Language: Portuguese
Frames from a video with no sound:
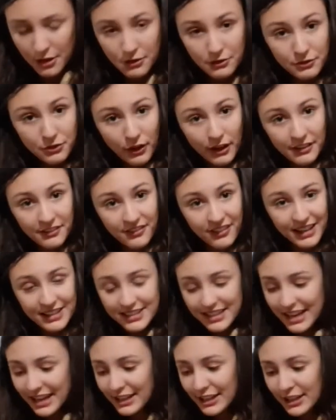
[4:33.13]
foi
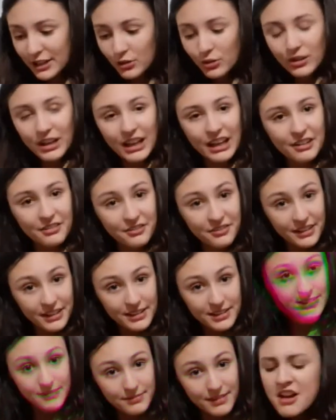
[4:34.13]
fazer aquilo que ela
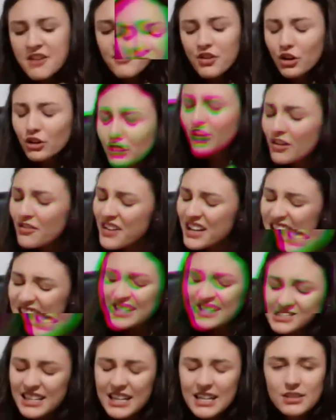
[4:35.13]
fez. Filho, não
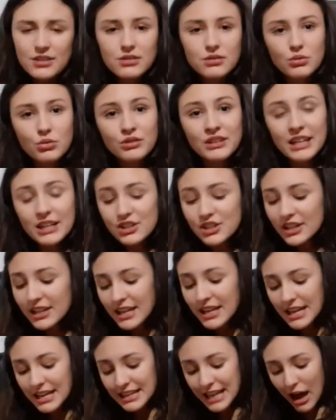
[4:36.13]
faz isso. Deixa
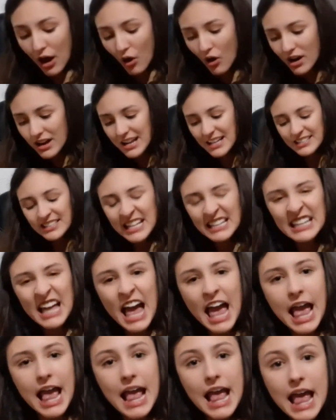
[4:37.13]
que na hora certa
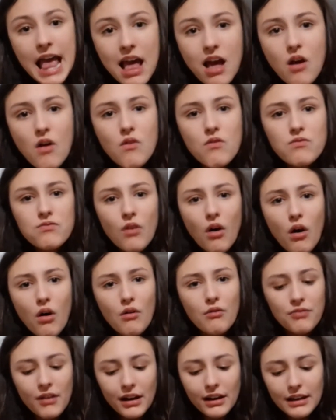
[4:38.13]
eu vou
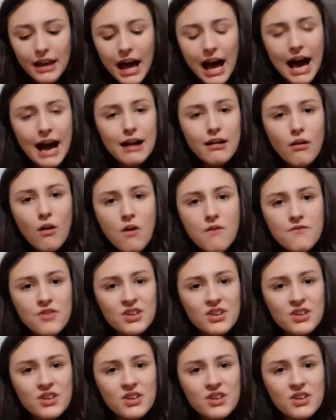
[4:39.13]
falar com